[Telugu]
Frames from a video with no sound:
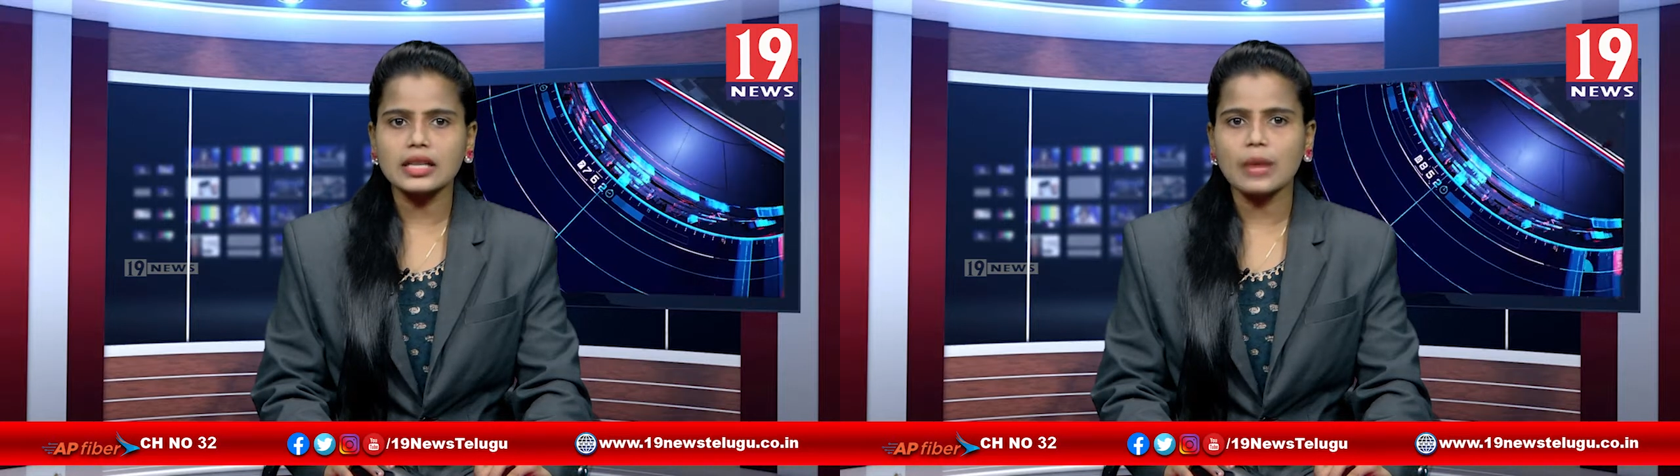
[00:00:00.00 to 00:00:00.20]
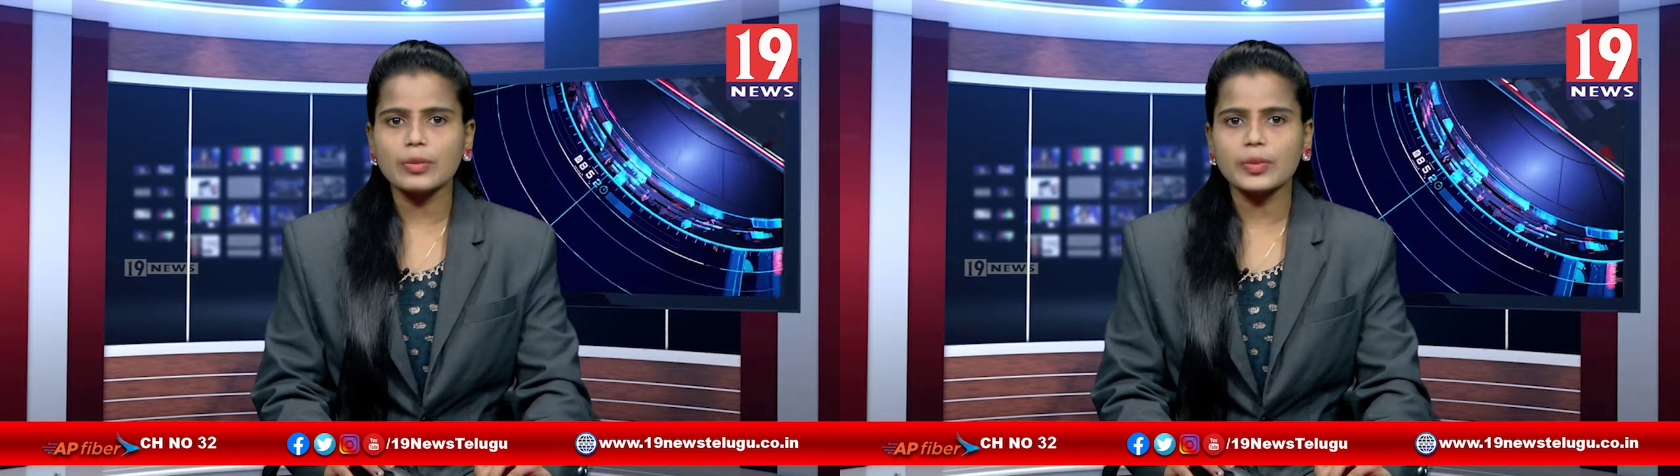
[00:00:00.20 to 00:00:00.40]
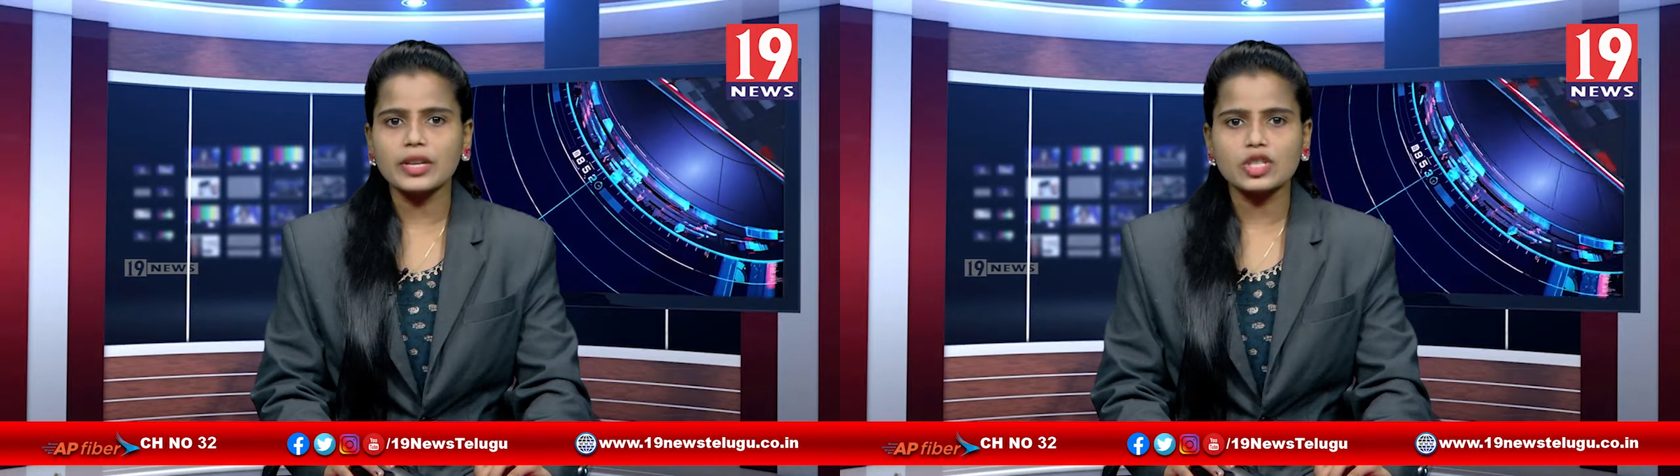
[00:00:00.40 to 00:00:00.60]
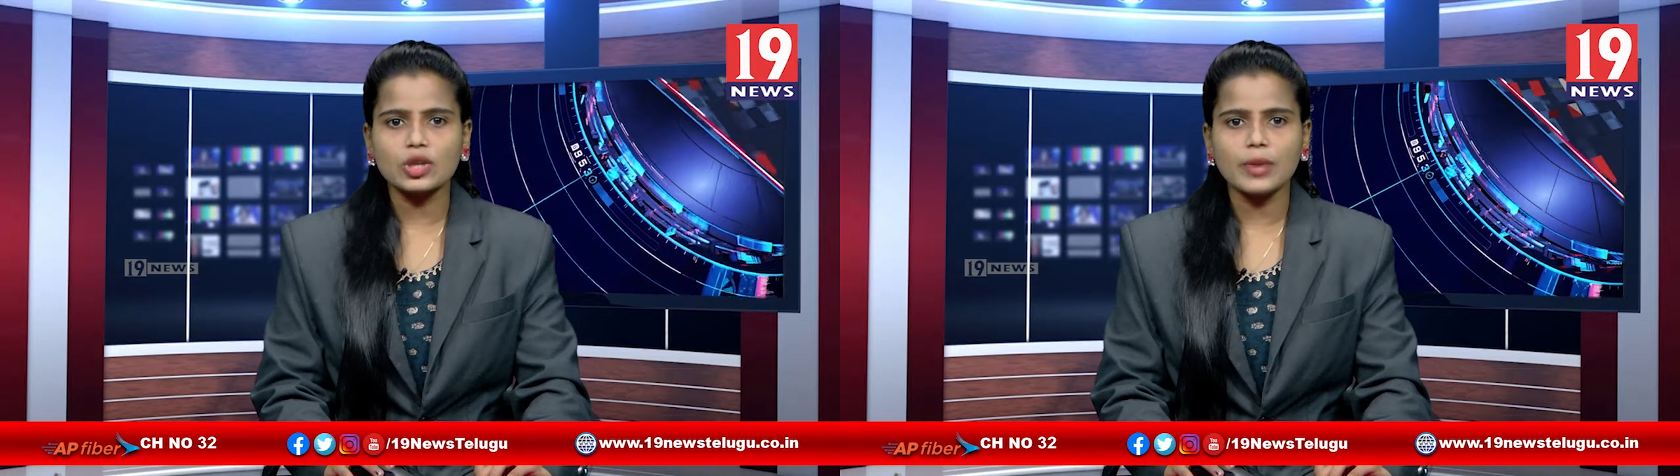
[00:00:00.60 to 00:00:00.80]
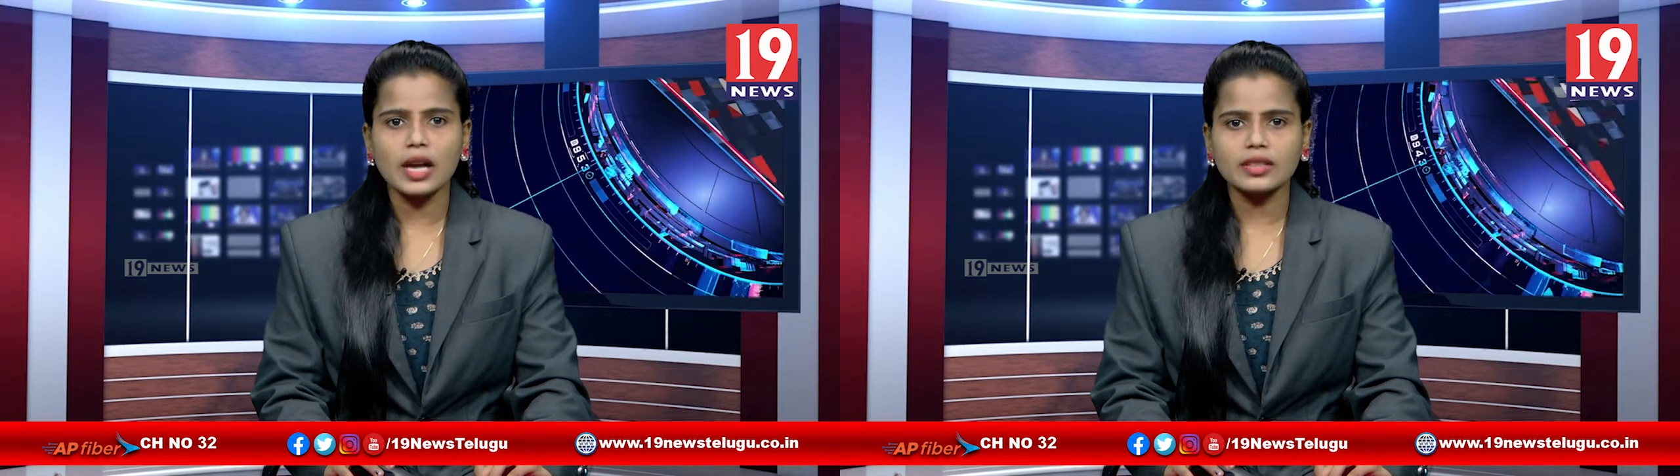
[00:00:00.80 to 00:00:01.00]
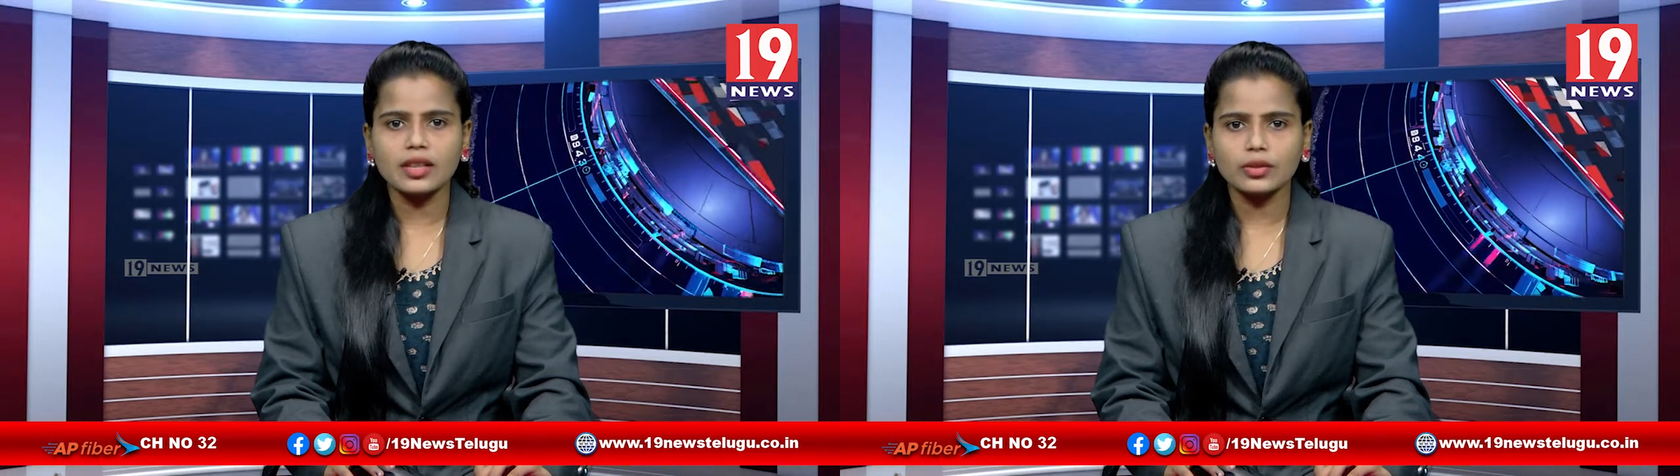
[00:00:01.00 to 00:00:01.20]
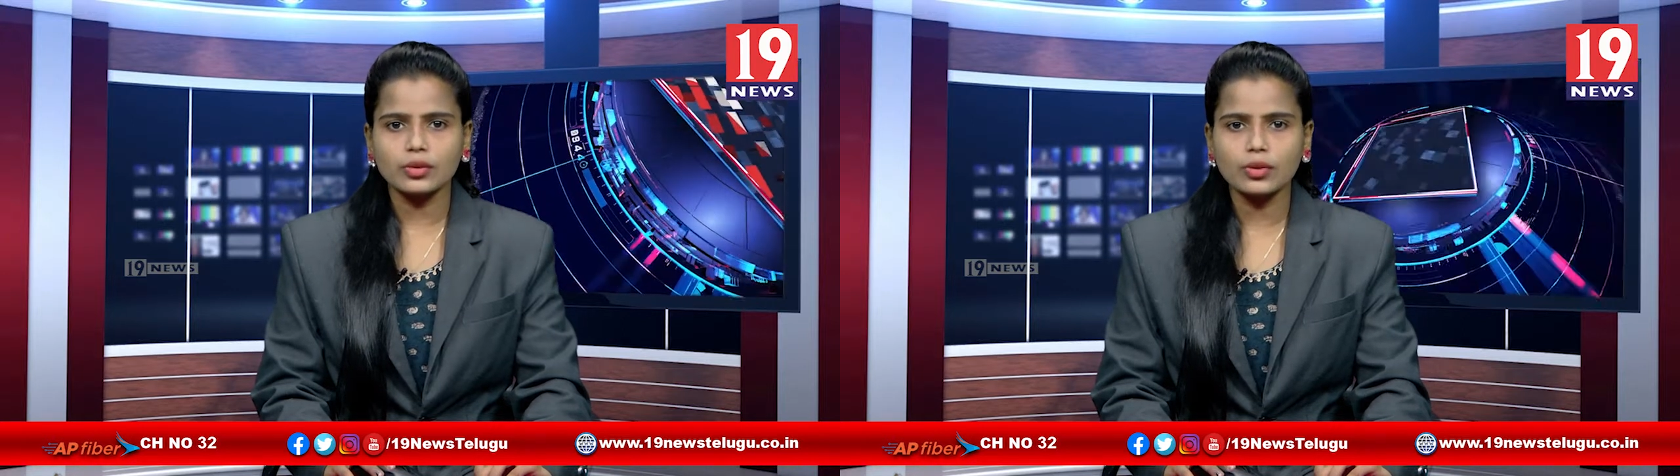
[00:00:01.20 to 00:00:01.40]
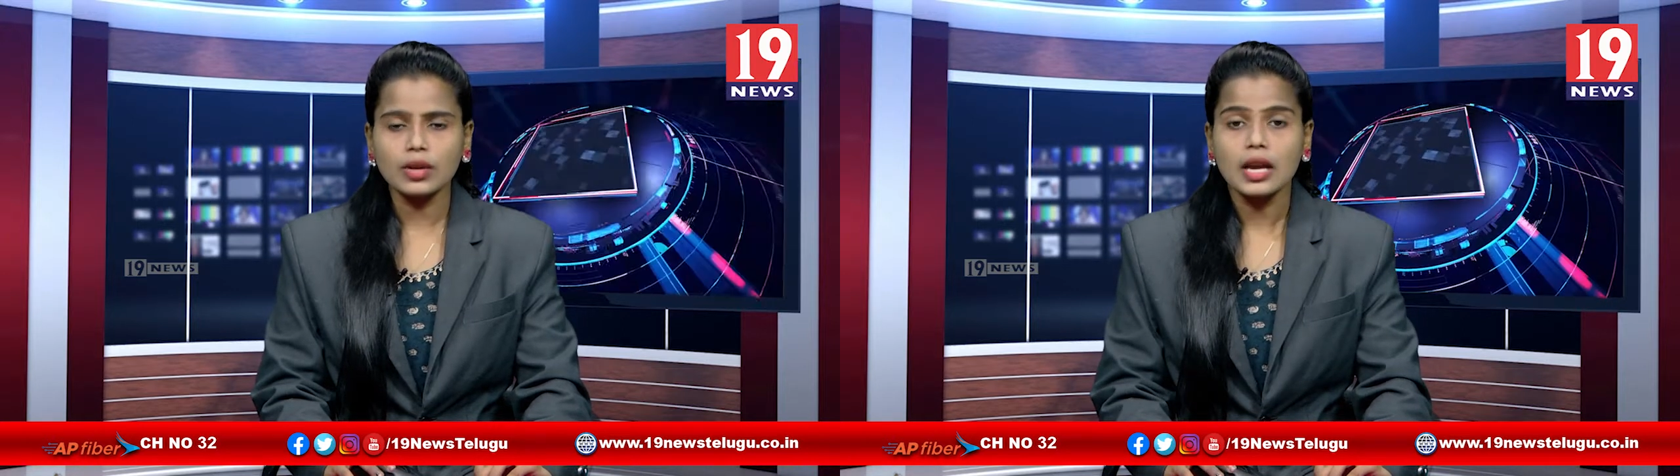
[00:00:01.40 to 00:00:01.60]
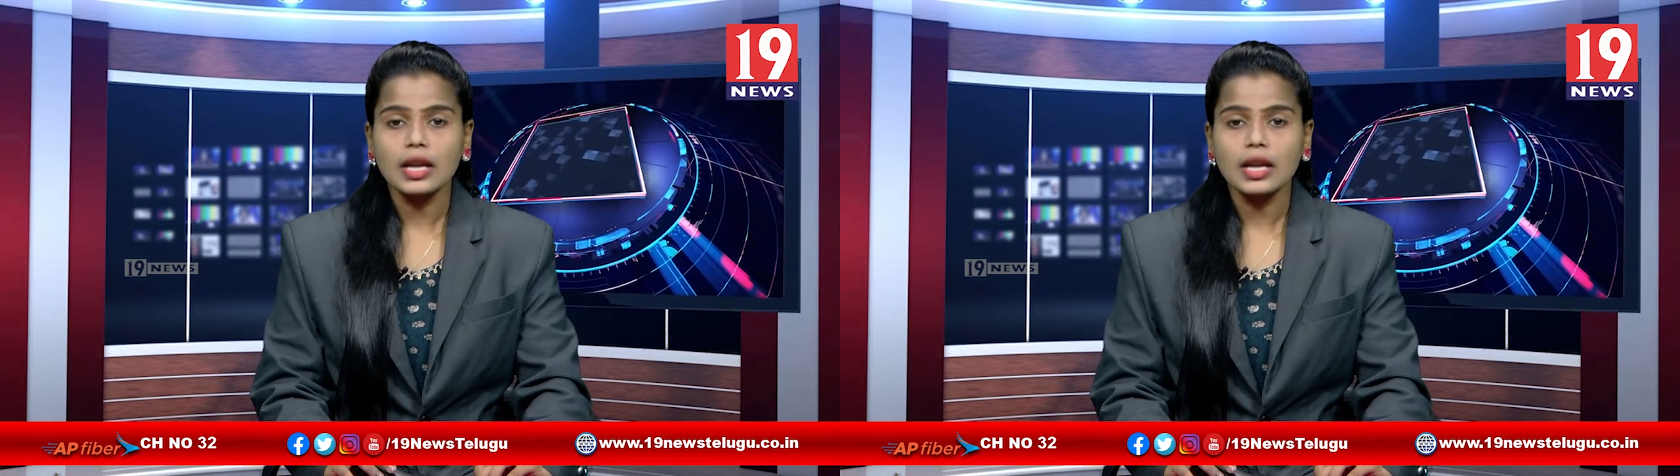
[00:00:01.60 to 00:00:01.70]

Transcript: గ్రామ ప్రజలు మాట్లాడుతూ